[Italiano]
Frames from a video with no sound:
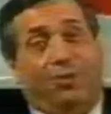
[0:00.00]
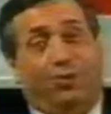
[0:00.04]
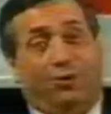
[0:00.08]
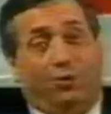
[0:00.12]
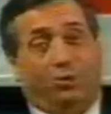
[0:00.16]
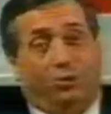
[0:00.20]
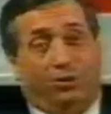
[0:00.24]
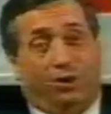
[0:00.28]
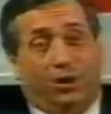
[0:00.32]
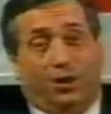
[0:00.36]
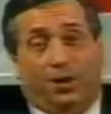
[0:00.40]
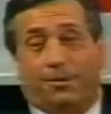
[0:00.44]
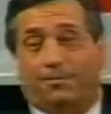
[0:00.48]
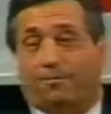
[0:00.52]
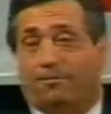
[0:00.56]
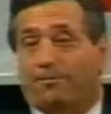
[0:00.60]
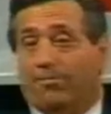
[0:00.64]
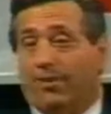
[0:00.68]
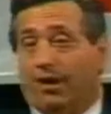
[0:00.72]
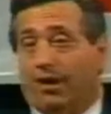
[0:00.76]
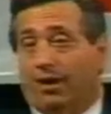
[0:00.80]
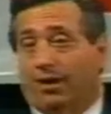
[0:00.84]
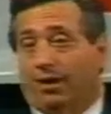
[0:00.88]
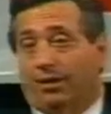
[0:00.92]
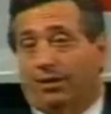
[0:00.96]
tutti
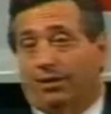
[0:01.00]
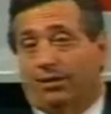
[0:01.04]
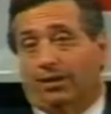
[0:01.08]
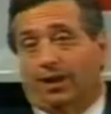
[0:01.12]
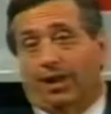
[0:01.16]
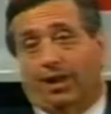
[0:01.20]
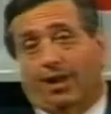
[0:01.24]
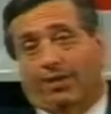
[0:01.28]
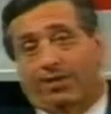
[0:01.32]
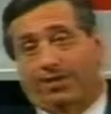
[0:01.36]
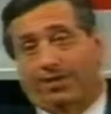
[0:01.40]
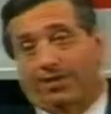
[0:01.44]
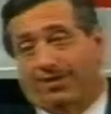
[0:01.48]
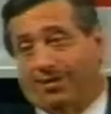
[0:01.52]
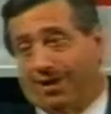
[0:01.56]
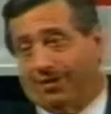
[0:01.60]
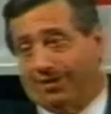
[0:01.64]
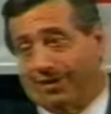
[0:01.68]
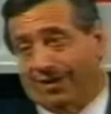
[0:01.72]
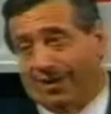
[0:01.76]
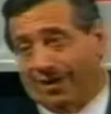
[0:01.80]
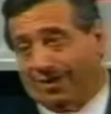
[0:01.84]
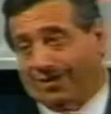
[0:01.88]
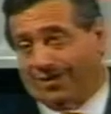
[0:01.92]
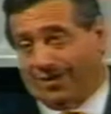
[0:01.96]
nella stessa
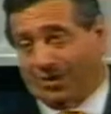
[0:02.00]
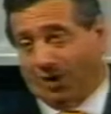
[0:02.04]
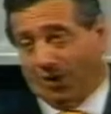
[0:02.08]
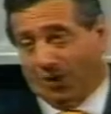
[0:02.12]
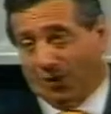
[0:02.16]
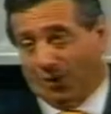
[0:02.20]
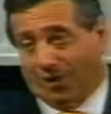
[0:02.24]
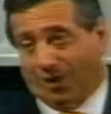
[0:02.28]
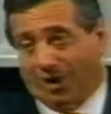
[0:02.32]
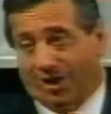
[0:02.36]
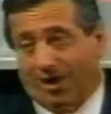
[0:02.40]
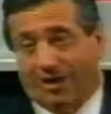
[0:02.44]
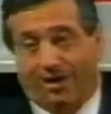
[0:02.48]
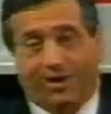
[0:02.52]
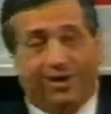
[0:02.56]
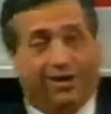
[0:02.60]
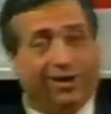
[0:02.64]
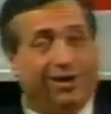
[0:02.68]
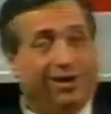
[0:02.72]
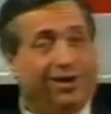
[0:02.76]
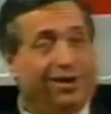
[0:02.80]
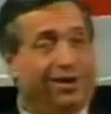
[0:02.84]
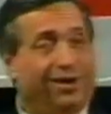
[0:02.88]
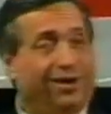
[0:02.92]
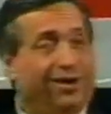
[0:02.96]
direzione.
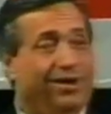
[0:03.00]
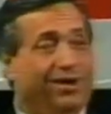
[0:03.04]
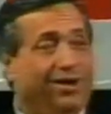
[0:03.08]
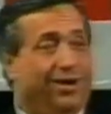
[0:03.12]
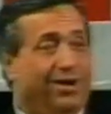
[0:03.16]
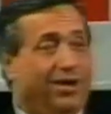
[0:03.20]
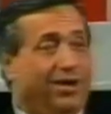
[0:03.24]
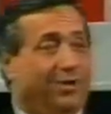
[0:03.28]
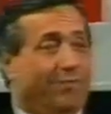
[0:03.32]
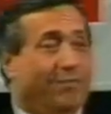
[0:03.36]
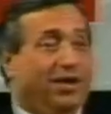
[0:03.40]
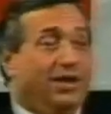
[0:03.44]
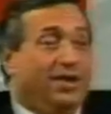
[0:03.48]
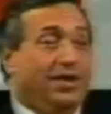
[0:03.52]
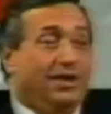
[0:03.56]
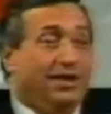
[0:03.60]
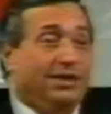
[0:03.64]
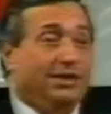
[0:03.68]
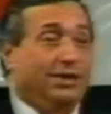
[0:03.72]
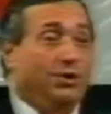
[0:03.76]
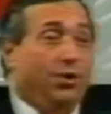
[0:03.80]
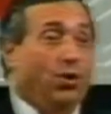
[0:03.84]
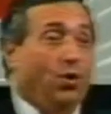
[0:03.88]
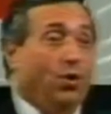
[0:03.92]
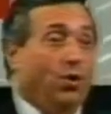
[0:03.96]

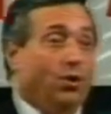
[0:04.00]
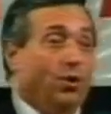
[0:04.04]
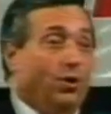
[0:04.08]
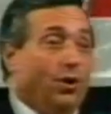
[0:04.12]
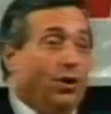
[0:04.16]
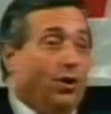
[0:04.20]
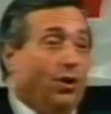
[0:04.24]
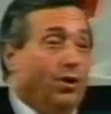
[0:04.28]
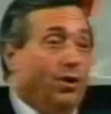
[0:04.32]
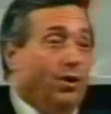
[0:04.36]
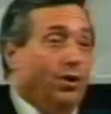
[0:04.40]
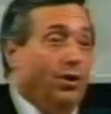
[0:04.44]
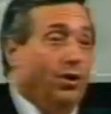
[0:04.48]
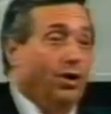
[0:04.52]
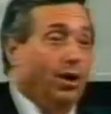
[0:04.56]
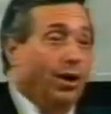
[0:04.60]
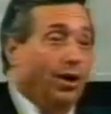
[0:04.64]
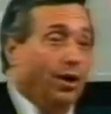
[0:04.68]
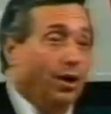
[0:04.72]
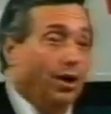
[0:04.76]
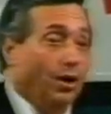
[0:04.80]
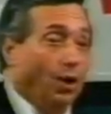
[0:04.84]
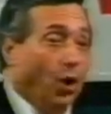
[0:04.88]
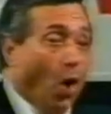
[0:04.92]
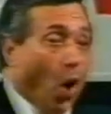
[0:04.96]
Questo
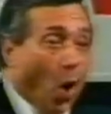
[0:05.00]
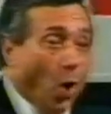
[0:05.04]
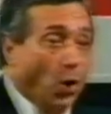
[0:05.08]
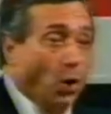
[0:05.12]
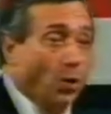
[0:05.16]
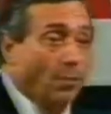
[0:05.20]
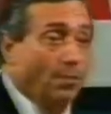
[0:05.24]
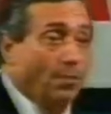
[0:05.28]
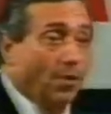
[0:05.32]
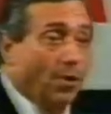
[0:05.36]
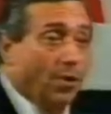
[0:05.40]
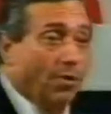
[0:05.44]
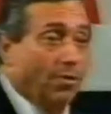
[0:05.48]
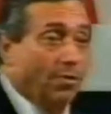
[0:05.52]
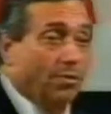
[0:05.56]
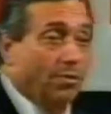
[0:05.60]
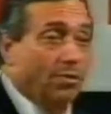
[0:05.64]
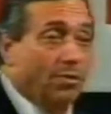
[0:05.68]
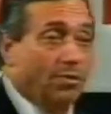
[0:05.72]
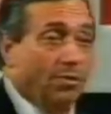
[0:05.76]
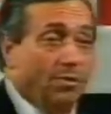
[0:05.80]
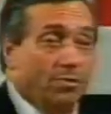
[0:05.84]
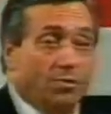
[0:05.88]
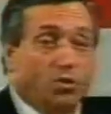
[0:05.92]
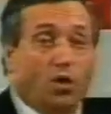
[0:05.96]
corpo
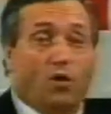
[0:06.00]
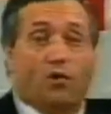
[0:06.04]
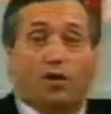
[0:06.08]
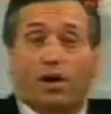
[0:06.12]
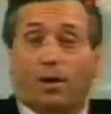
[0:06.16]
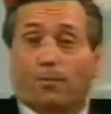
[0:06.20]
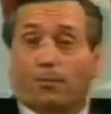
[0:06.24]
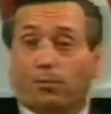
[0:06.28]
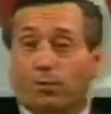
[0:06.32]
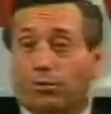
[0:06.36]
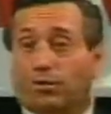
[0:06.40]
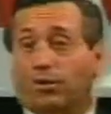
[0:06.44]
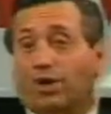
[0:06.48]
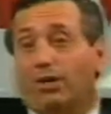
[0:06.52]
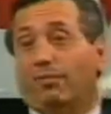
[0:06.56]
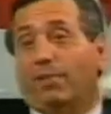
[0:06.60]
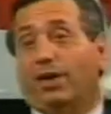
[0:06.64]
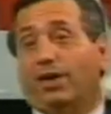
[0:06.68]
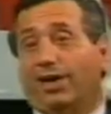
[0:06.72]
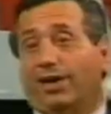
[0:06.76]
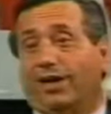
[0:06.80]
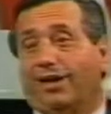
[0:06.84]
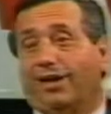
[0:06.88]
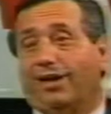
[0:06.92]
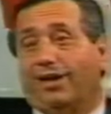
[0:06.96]
dovrà pur
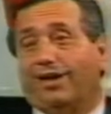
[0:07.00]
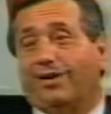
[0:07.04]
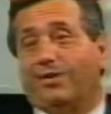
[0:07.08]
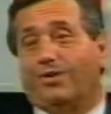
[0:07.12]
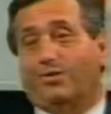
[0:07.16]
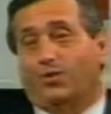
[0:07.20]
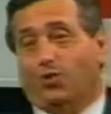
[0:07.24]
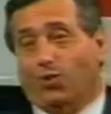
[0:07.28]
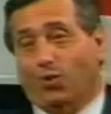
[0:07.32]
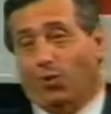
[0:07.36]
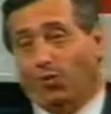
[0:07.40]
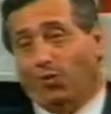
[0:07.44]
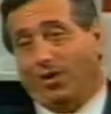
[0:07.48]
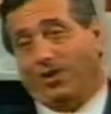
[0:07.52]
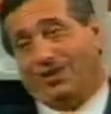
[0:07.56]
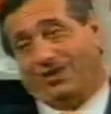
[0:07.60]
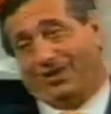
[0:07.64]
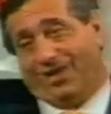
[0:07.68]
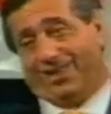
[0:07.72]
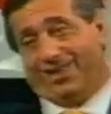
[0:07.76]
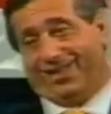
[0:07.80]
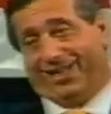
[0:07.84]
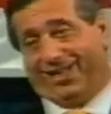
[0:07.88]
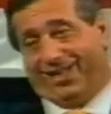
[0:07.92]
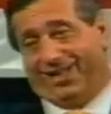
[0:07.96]
rimanere su
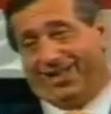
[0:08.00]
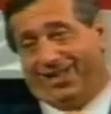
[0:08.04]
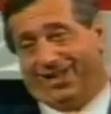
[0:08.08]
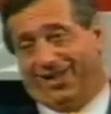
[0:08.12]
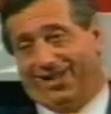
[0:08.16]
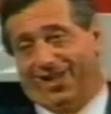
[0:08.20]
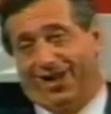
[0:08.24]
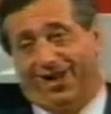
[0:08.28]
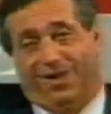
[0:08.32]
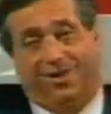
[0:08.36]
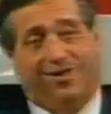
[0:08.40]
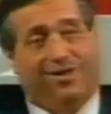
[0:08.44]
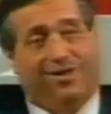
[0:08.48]
questa terra.